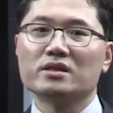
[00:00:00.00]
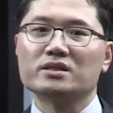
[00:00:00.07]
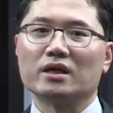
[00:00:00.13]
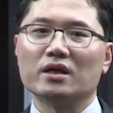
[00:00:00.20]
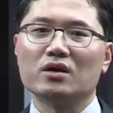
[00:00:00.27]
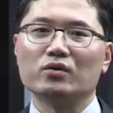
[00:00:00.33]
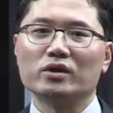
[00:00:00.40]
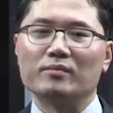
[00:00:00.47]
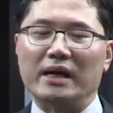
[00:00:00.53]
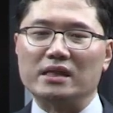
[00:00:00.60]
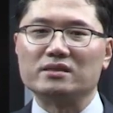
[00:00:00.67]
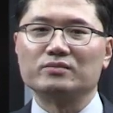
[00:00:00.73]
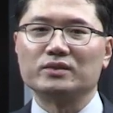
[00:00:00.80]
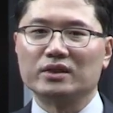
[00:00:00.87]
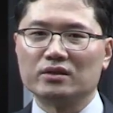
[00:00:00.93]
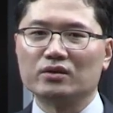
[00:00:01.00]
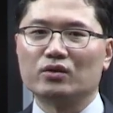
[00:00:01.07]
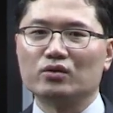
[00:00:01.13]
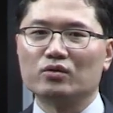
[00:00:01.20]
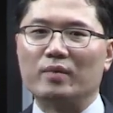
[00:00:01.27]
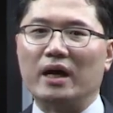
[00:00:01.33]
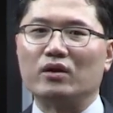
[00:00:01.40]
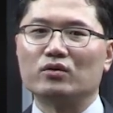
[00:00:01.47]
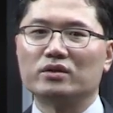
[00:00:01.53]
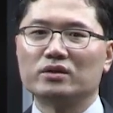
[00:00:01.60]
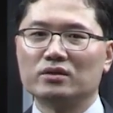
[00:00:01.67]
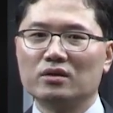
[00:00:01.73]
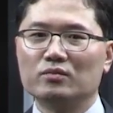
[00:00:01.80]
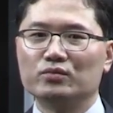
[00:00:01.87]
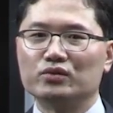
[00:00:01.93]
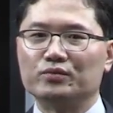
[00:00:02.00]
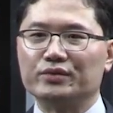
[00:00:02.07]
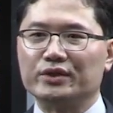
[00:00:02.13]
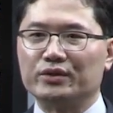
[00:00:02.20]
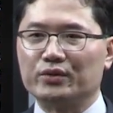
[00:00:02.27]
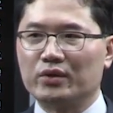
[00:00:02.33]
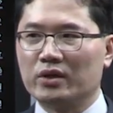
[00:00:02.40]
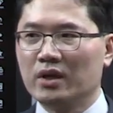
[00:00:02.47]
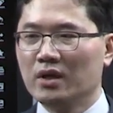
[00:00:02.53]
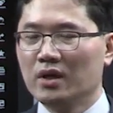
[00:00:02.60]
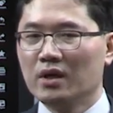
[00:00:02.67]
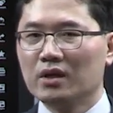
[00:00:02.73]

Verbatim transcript: 제가 오늘 말씀드리는 것도 바로 그런 부분이고요.